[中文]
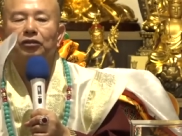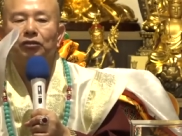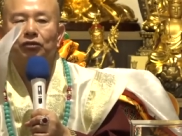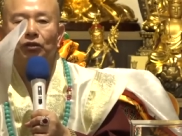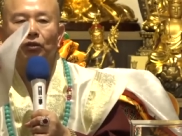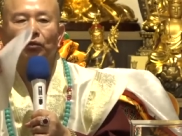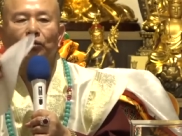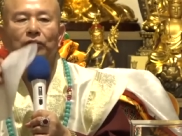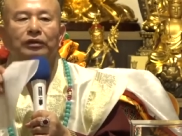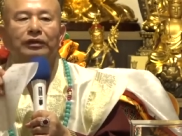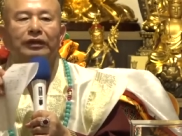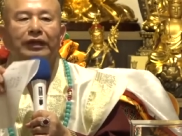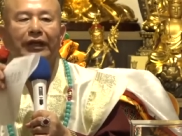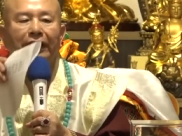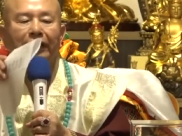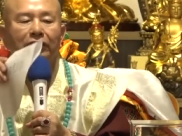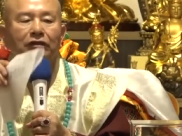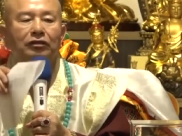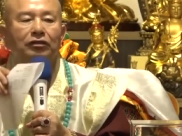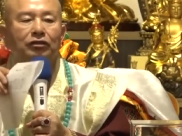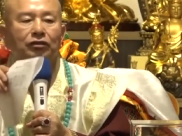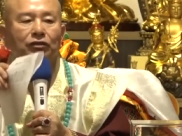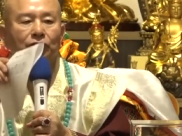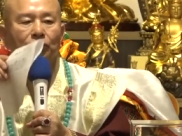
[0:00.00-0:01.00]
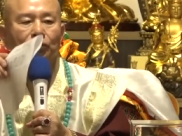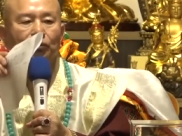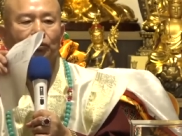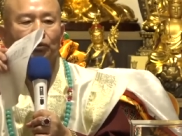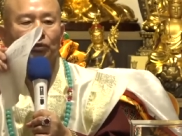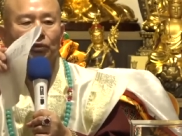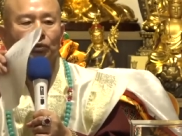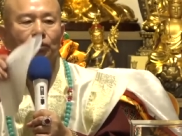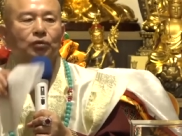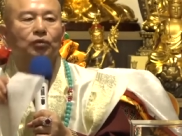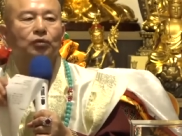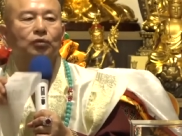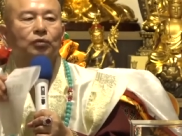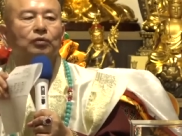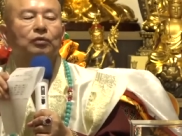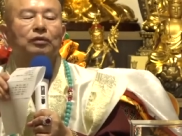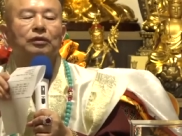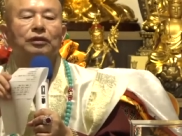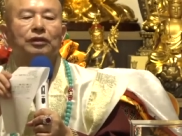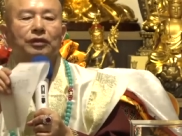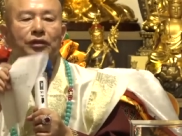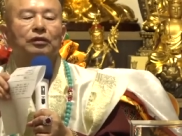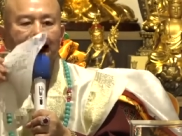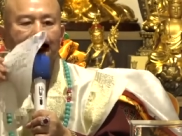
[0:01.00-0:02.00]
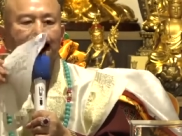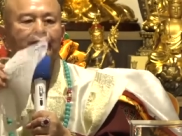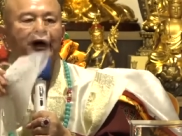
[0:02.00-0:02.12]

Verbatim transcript: 中央属土是